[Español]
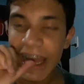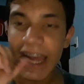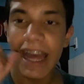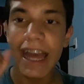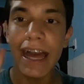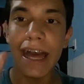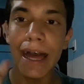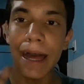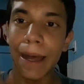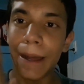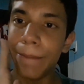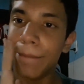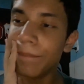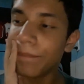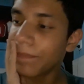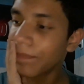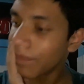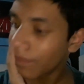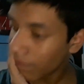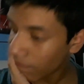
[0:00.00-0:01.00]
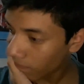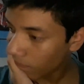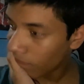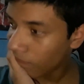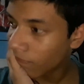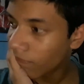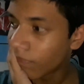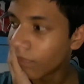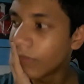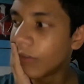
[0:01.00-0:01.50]
Em,
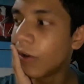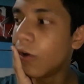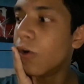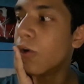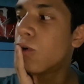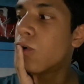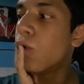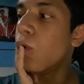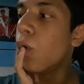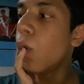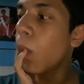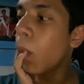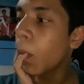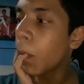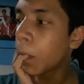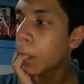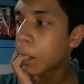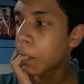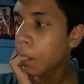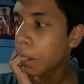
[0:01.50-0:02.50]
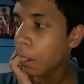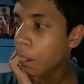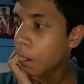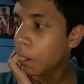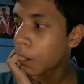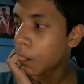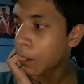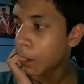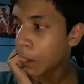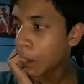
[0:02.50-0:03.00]
Goku
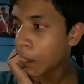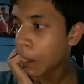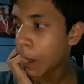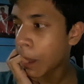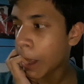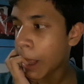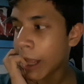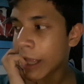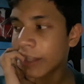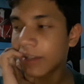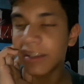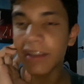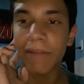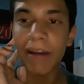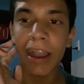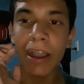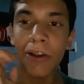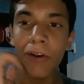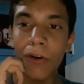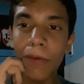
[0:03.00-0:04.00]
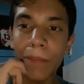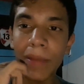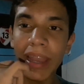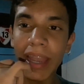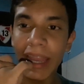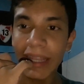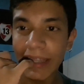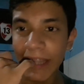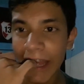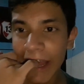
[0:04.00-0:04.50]
se va con
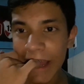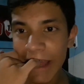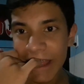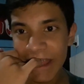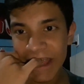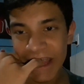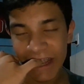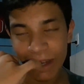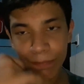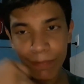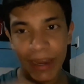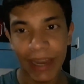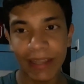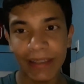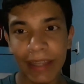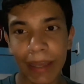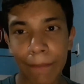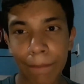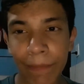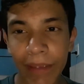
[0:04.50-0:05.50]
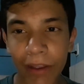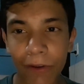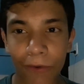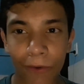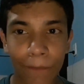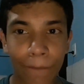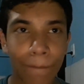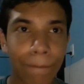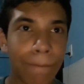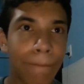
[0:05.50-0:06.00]
Vegeta al planeta de Piccolo.
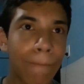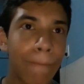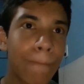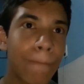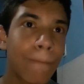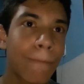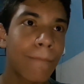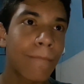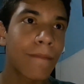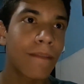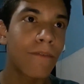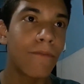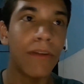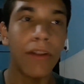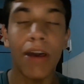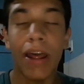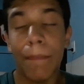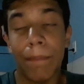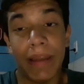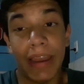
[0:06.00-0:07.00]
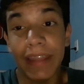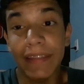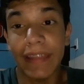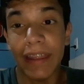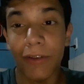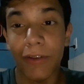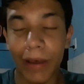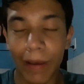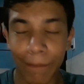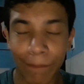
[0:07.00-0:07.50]
Bueno, al planeta,
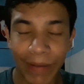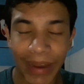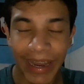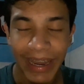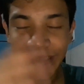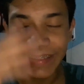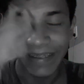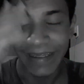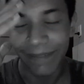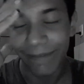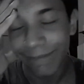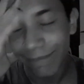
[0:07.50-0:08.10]
no, al planeta.